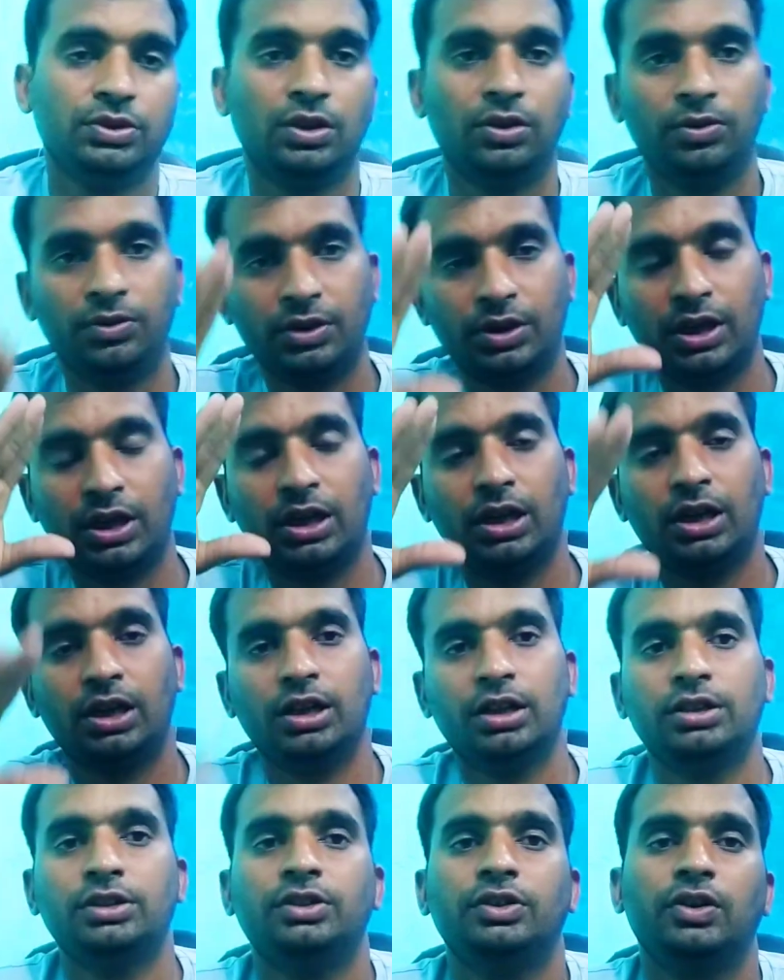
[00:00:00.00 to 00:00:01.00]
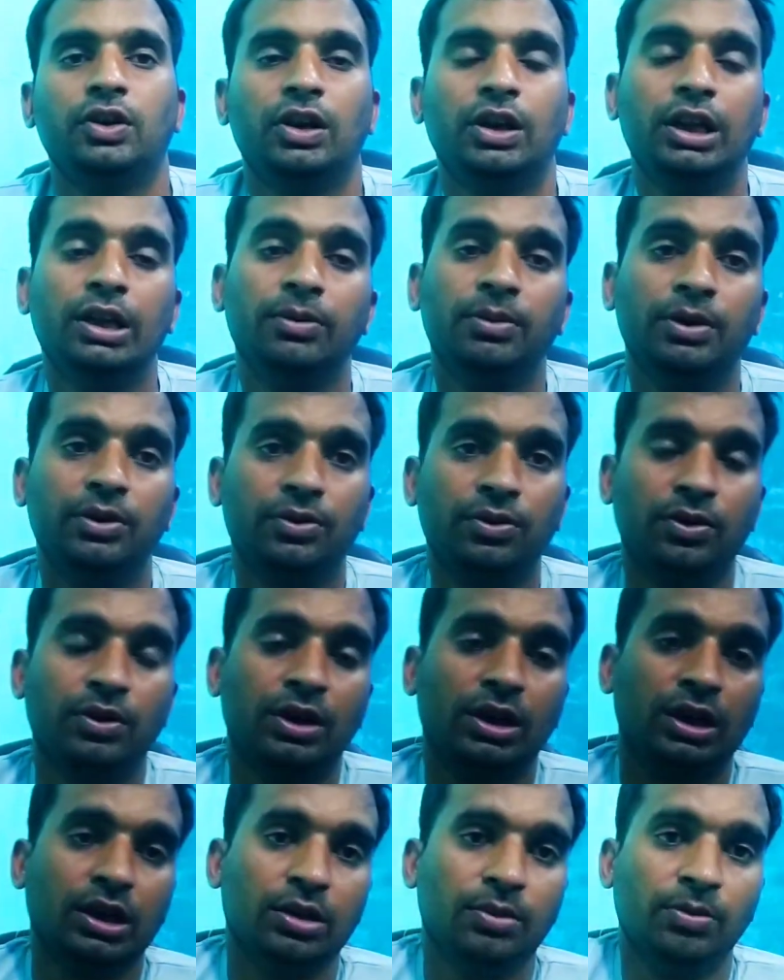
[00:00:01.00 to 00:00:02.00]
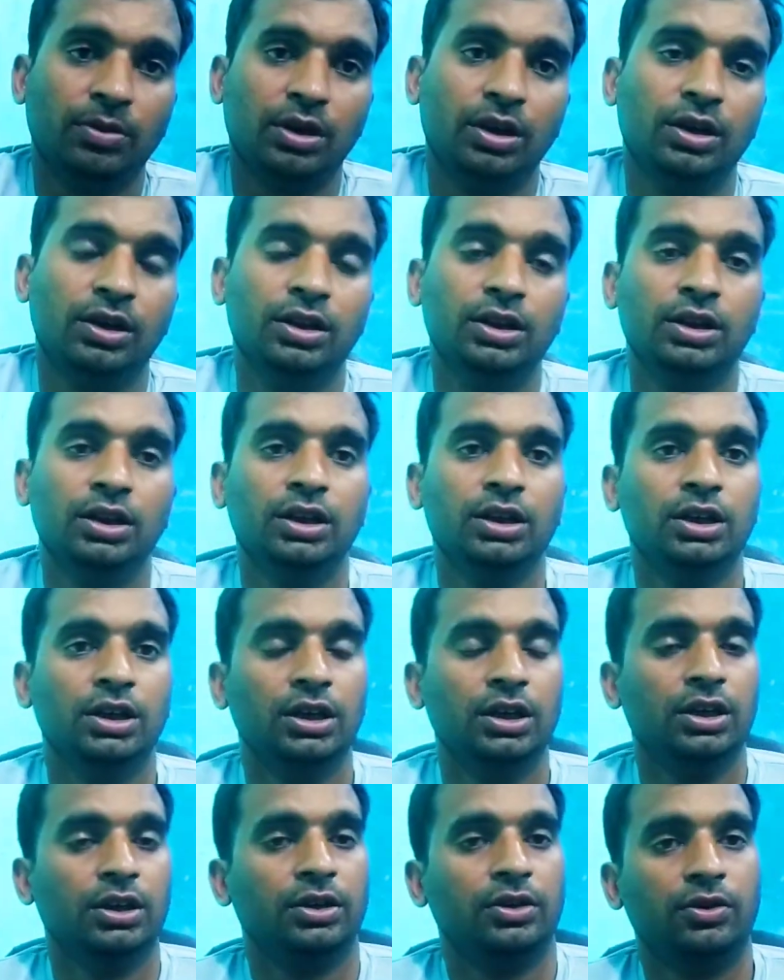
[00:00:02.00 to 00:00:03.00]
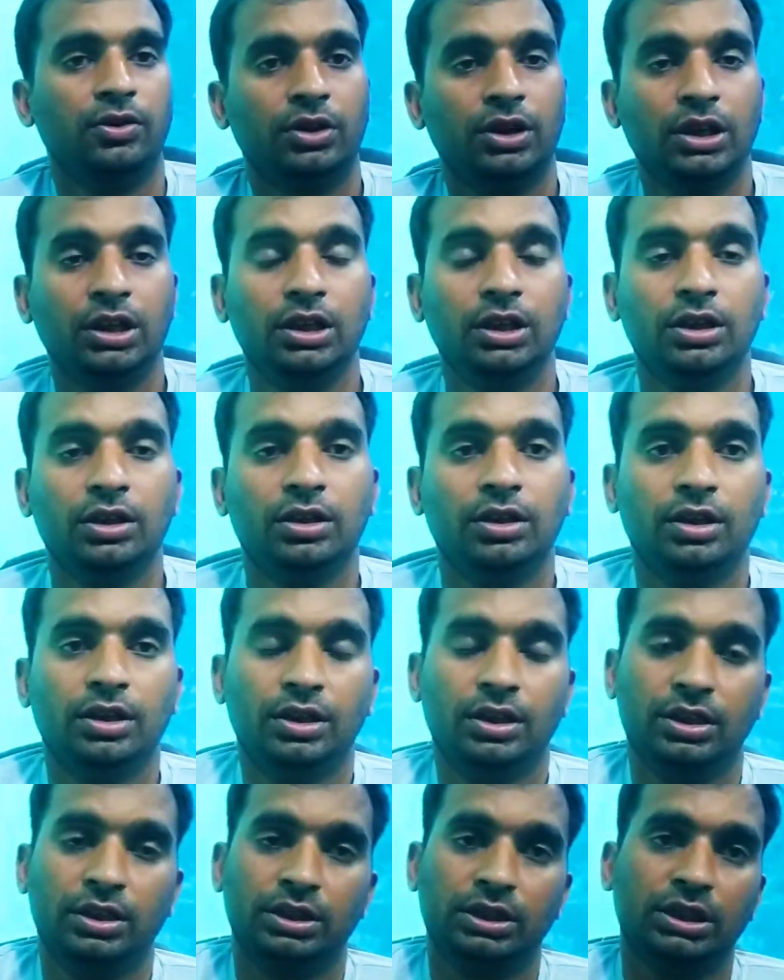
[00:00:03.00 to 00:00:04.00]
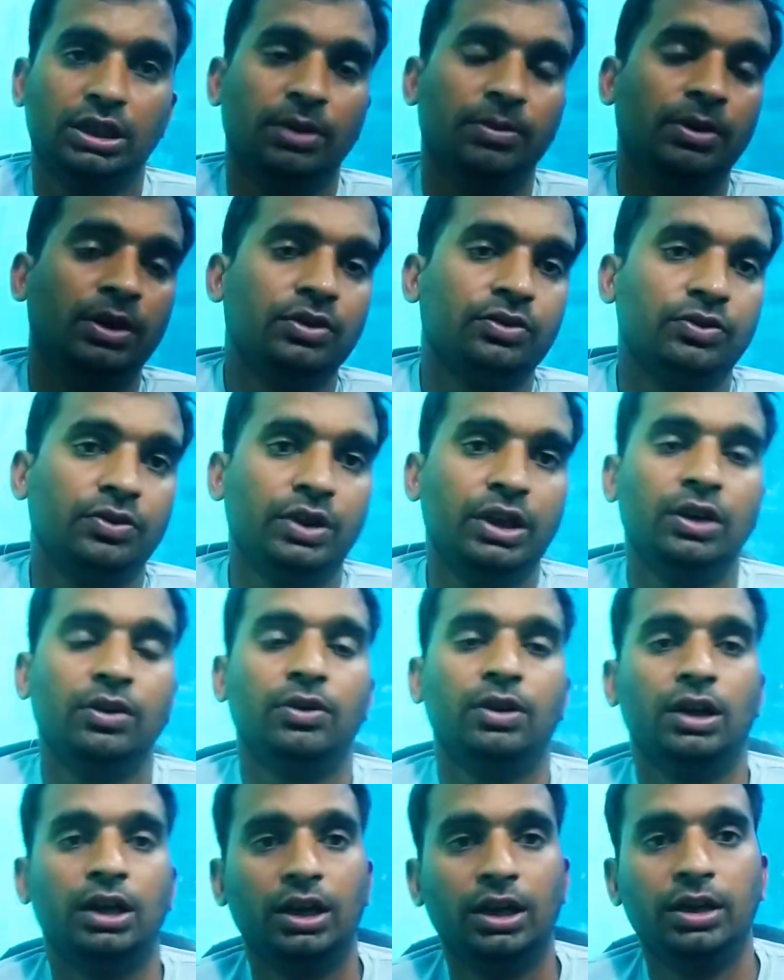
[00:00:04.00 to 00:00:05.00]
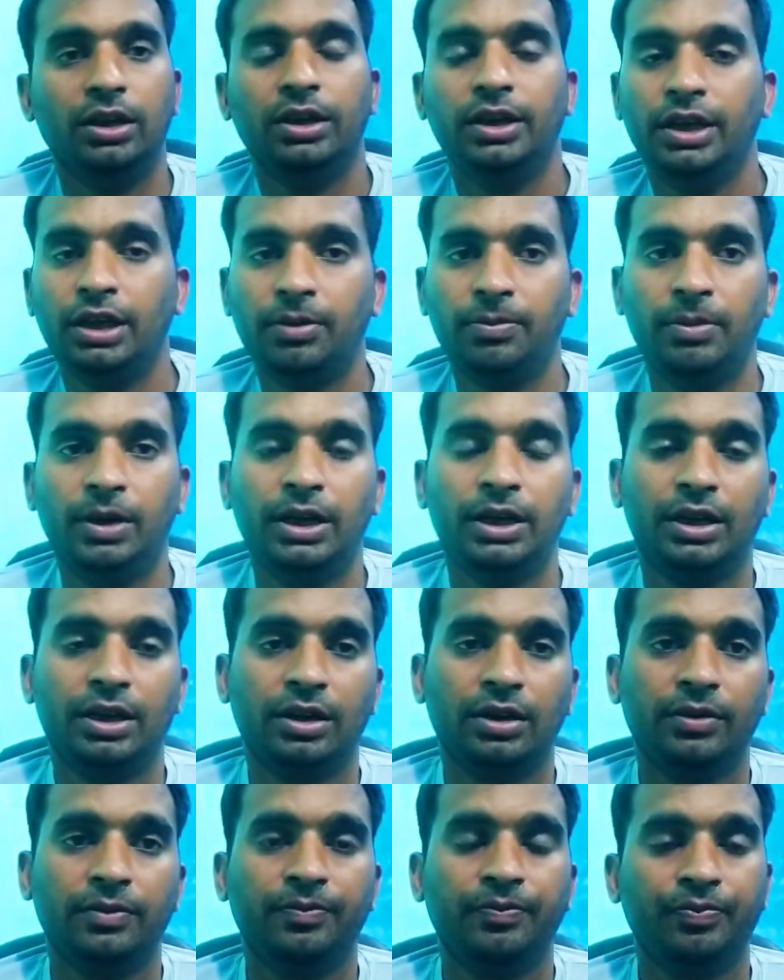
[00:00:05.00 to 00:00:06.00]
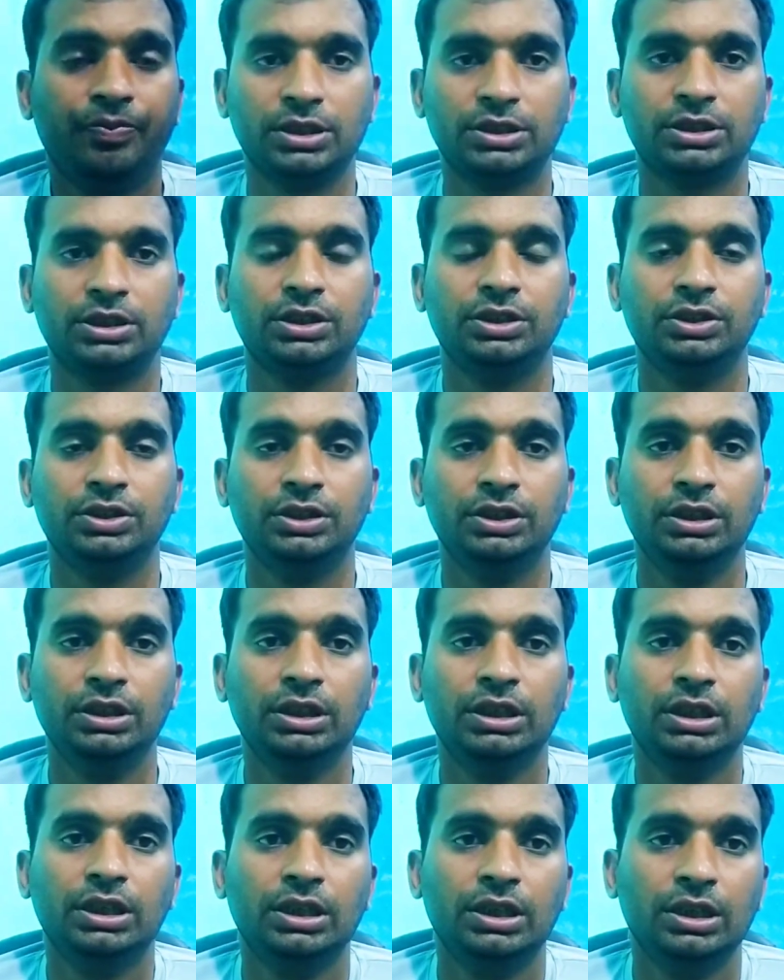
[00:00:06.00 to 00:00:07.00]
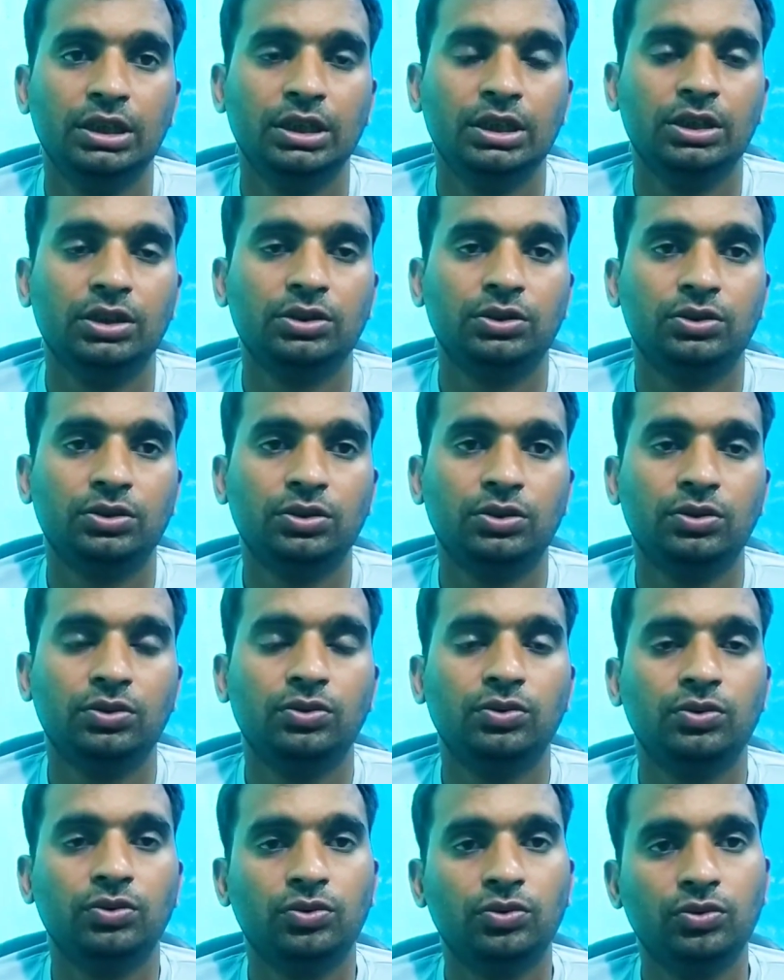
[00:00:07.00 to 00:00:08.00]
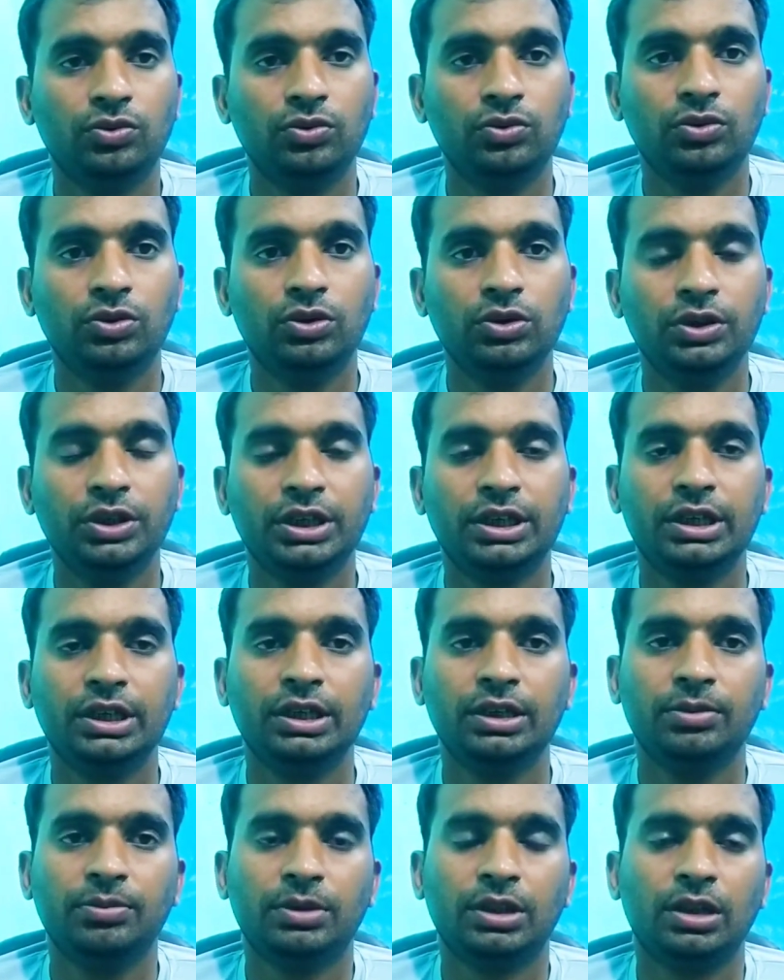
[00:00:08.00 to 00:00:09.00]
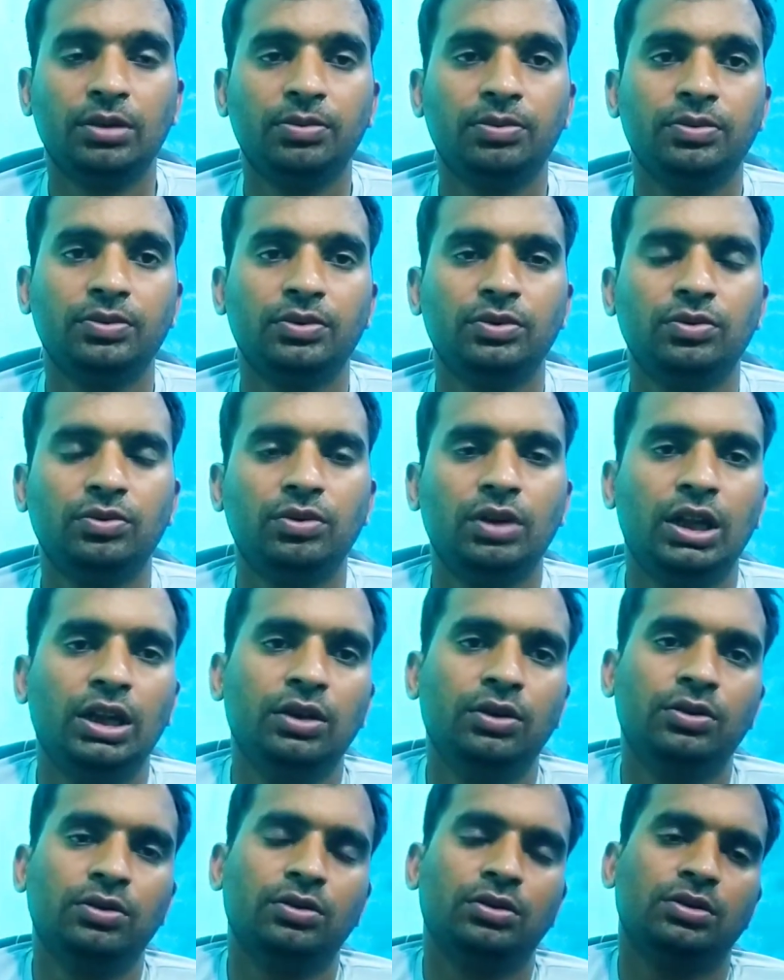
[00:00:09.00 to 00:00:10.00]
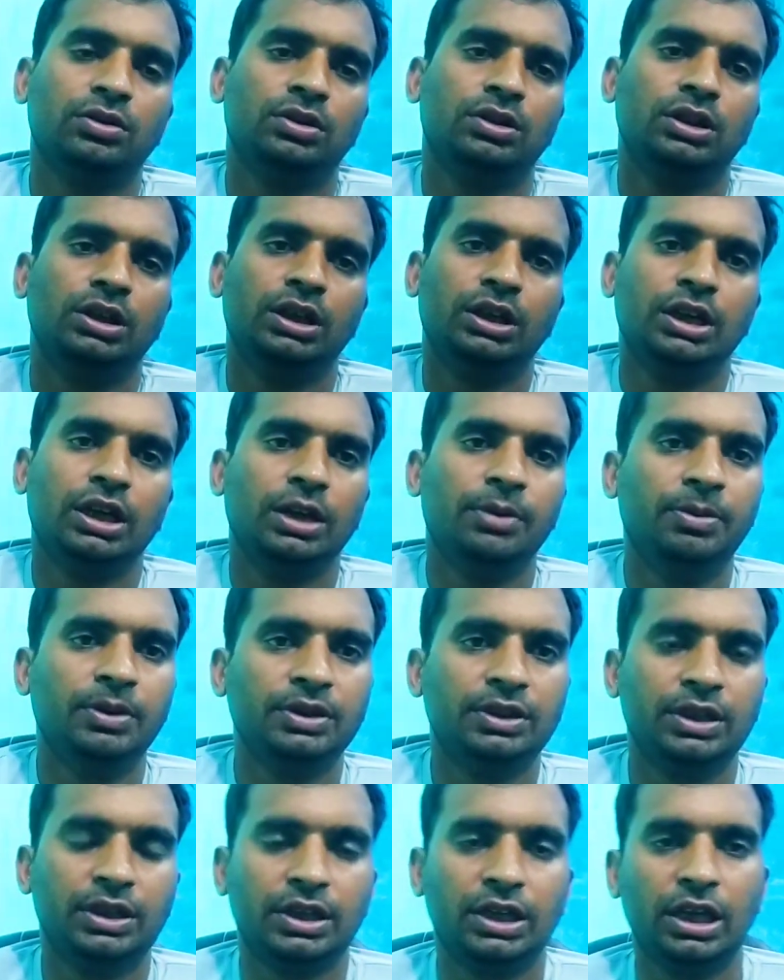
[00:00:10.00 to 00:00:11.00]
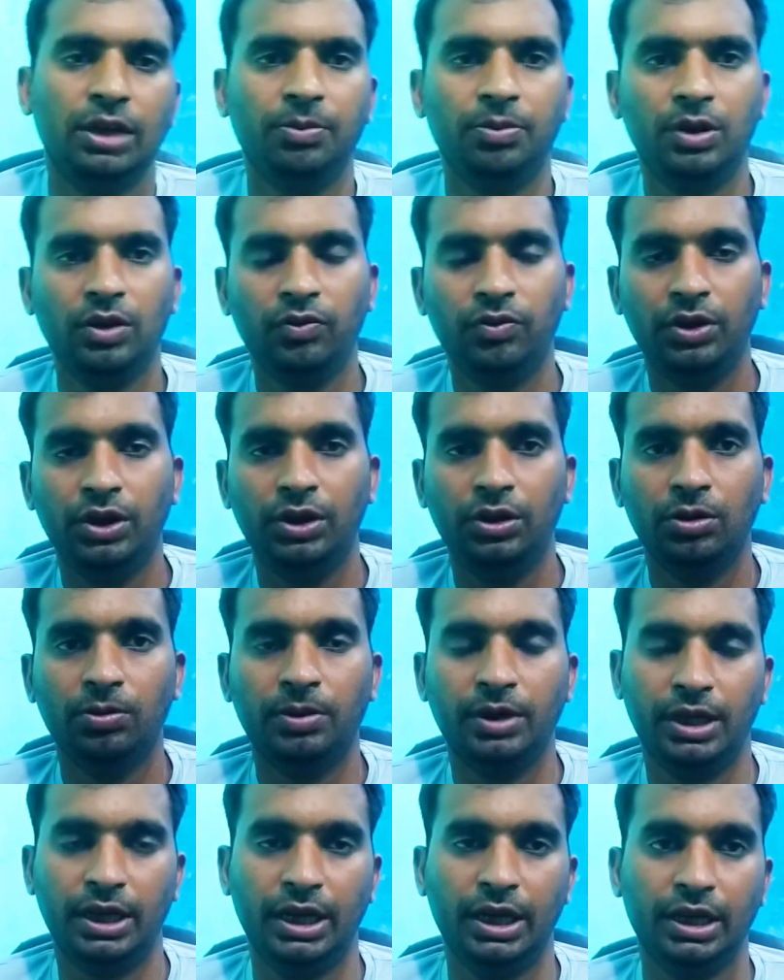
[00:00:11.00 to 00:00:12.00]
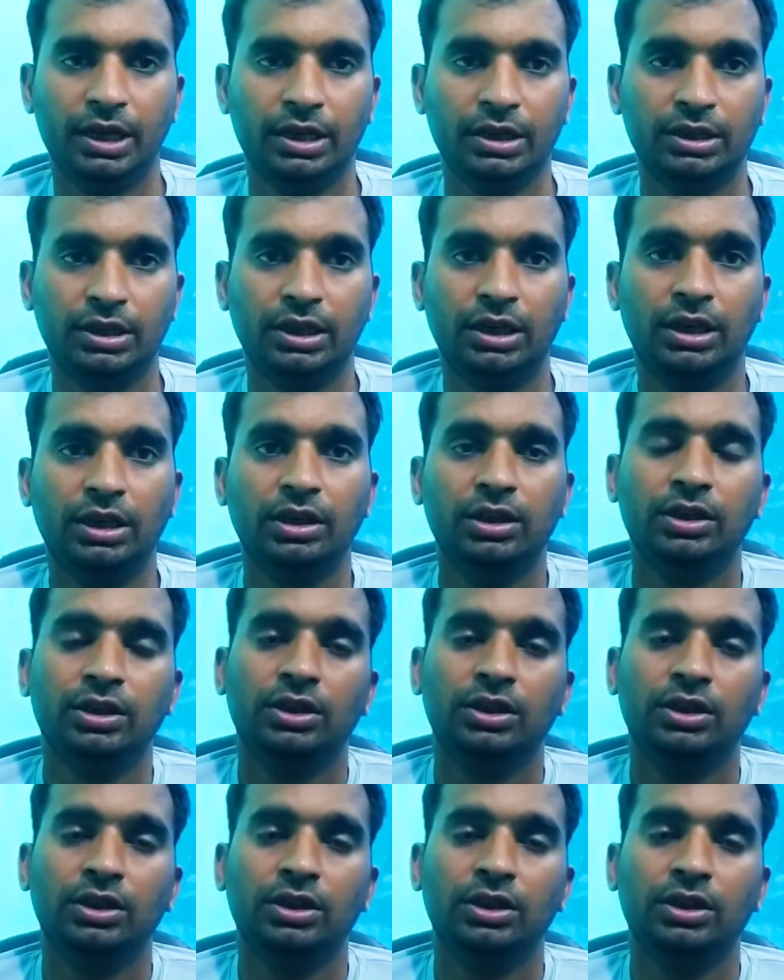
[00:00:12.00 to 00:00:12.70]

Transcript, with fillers: सल्यूट करने जी कर गया भाई खोखा काम का क्योंकि हमने सुना होगा एक मैटर मास्टर जी तो वो एक मतलब ला लो एक अभद्र टाइप की वीडियो बनाया दा